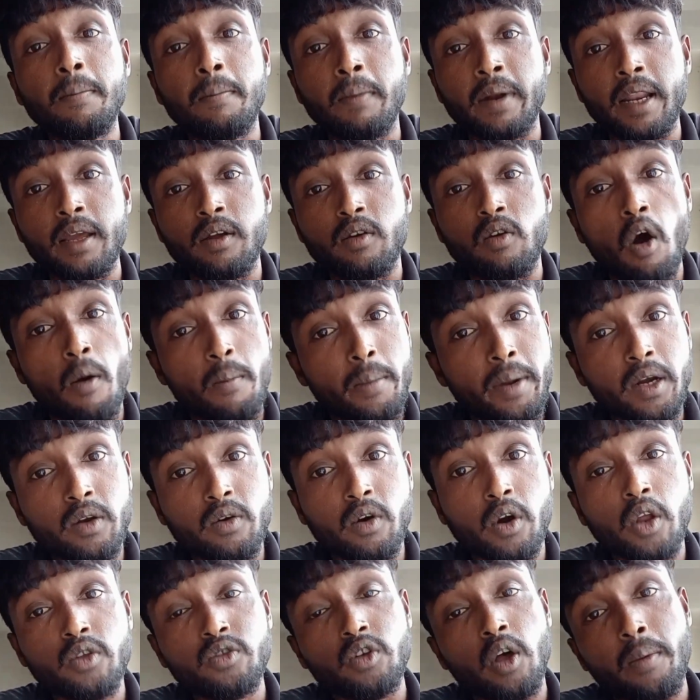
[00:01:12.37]
মানে কমেন্ট
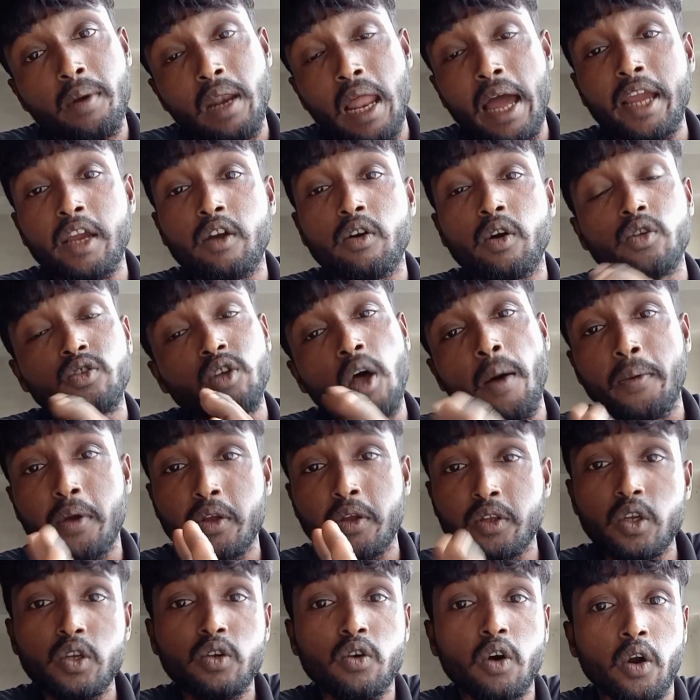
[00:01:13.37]
করো সব লাইক করো সব
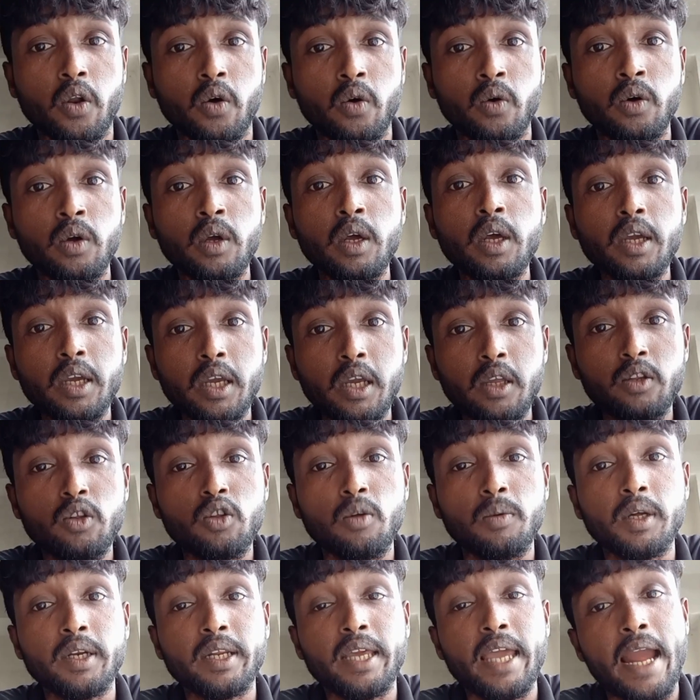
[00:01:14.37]
কিছুই করো কিন্তু
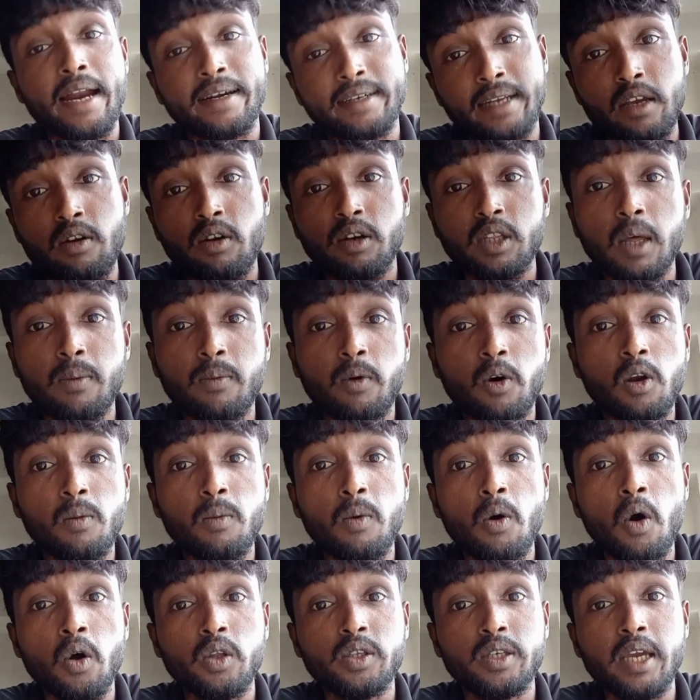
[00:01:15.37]
তোমাকে একটাই কথা
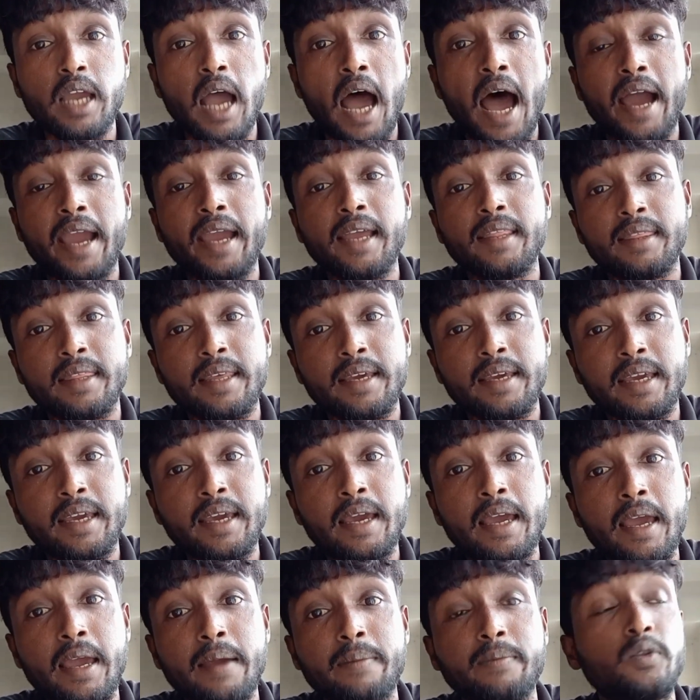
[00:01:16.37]
বলবো যে আগের থেকে
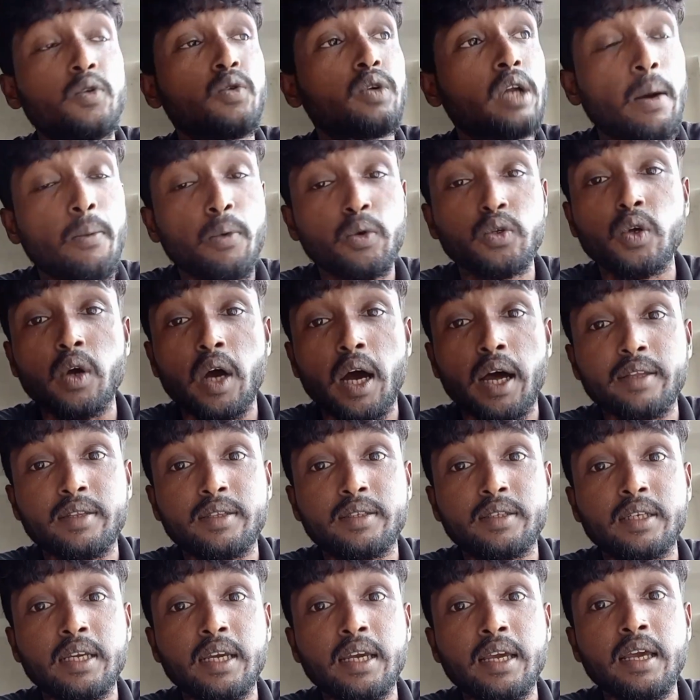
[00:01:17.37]
দুর্গাপুজো
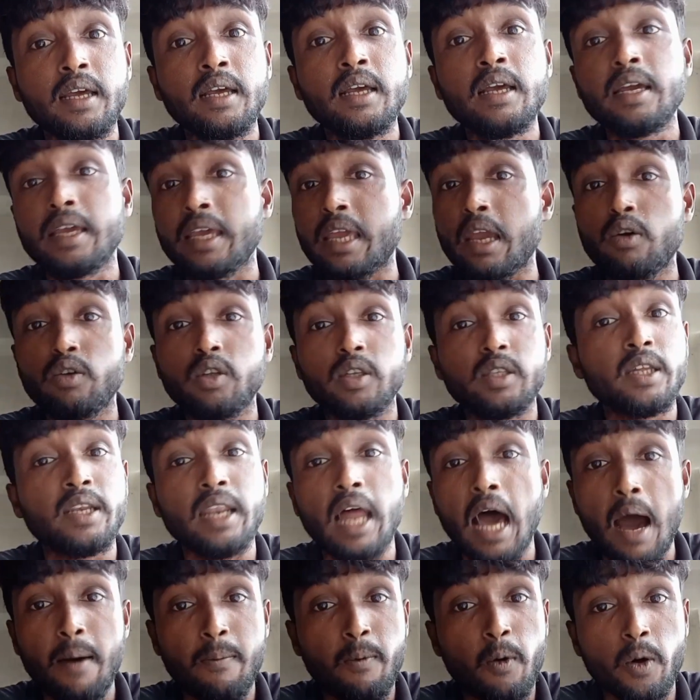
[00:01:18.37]
আসছে কেউ যাতে
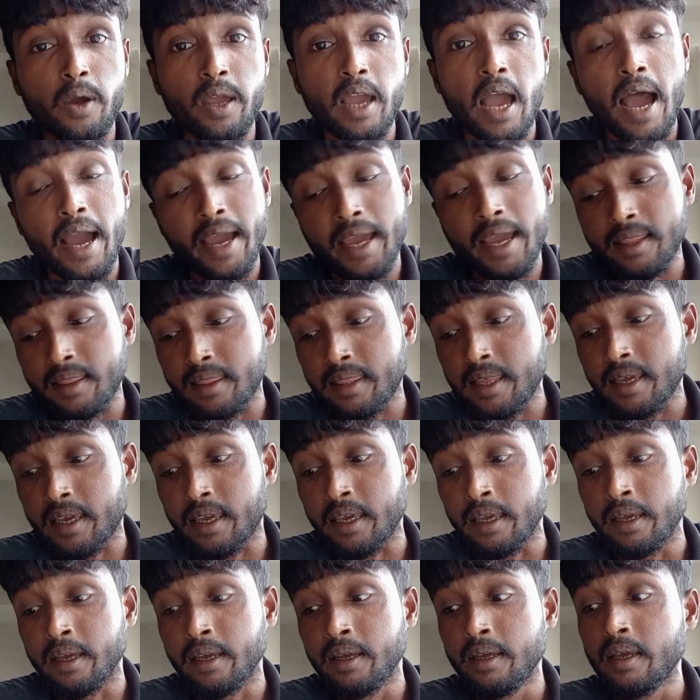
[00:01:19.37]
না ভোগে আগের
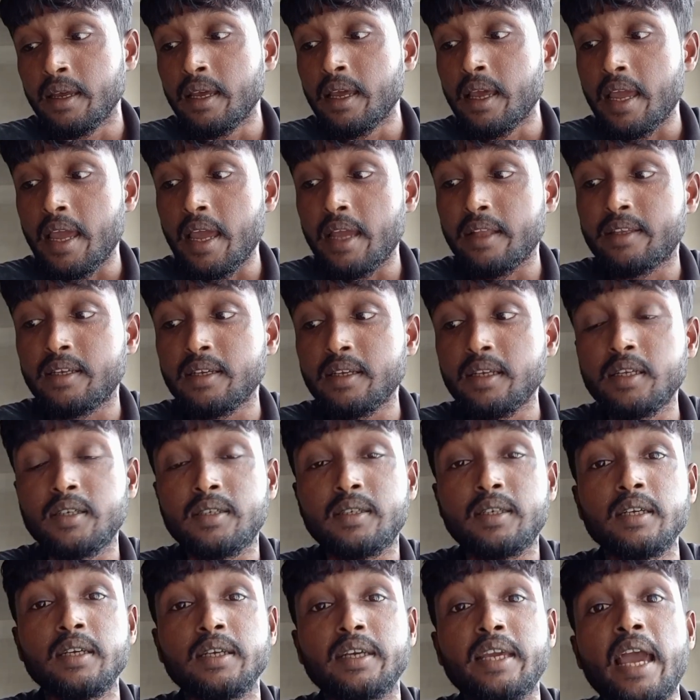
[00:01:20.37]
থেকে এই
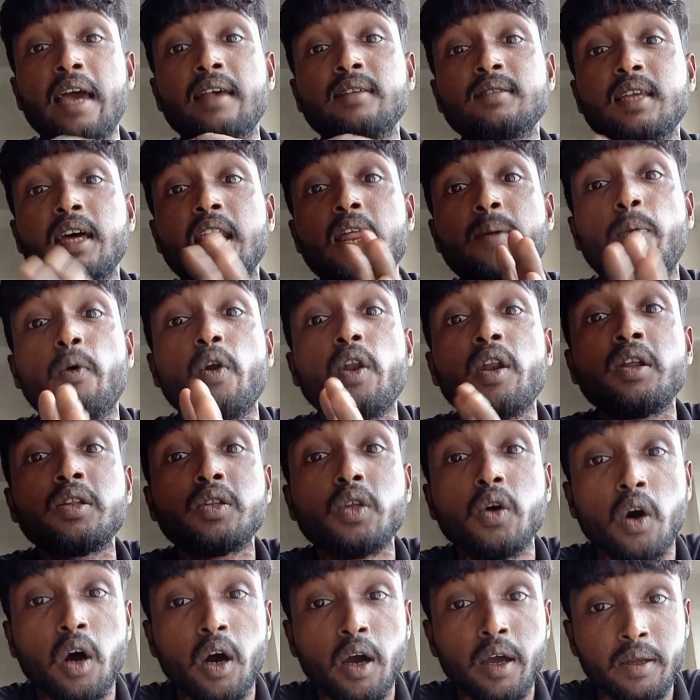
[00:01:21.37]
জিনিসটি ক্যান্সারে
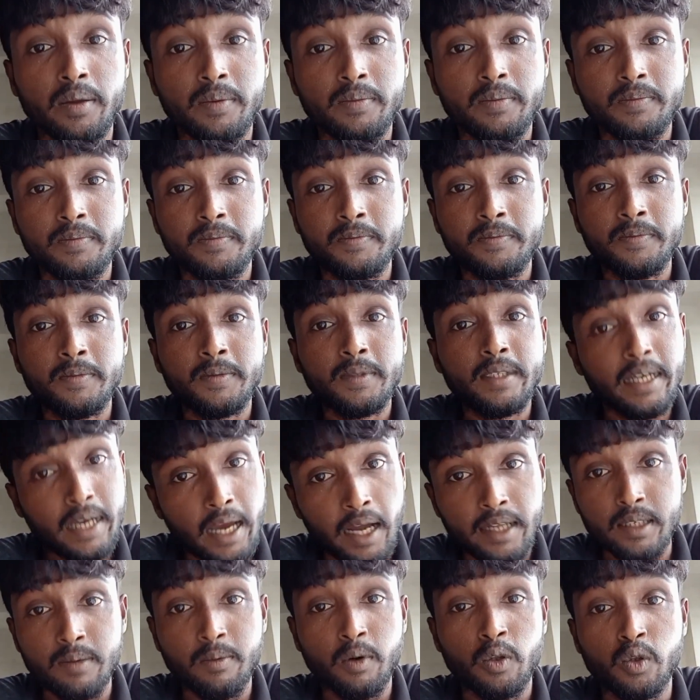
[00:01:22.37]
পরিণত হয় ঠিক
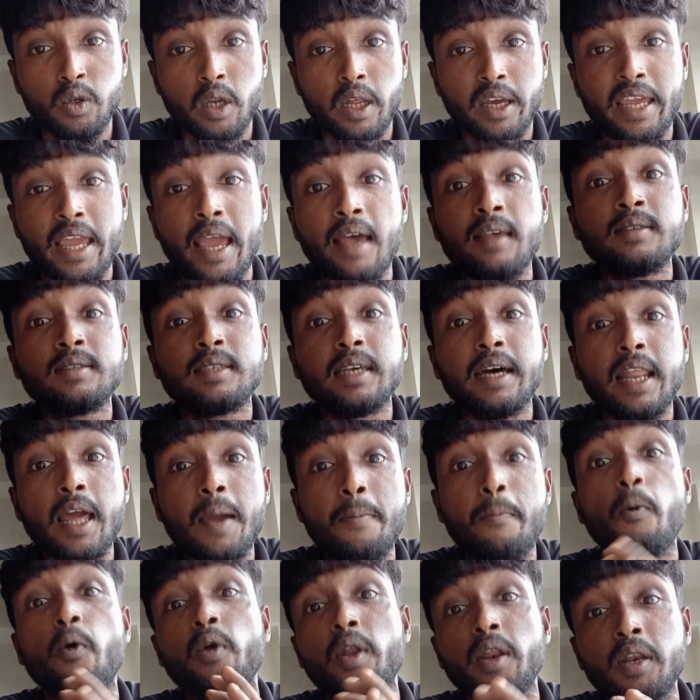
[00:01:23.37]
আছে বন্ধুরা ক্যান্সারে
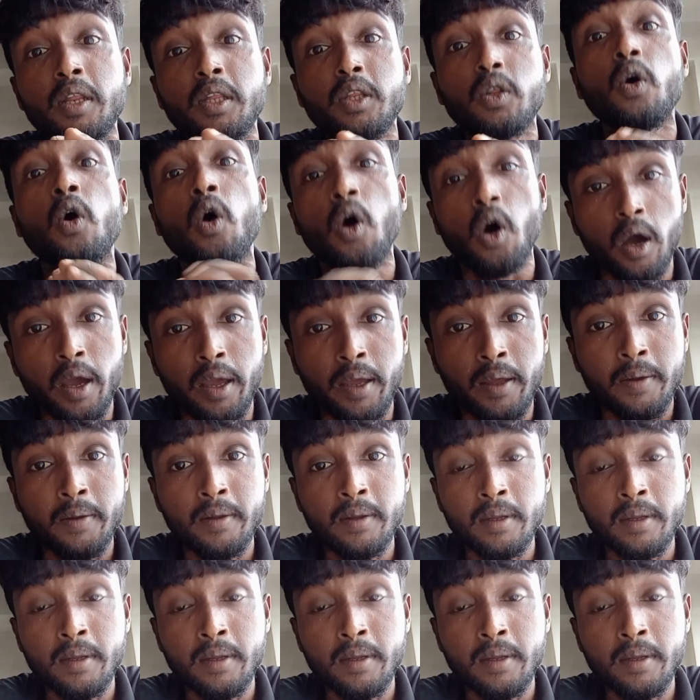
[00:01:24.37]
পরিণত হয়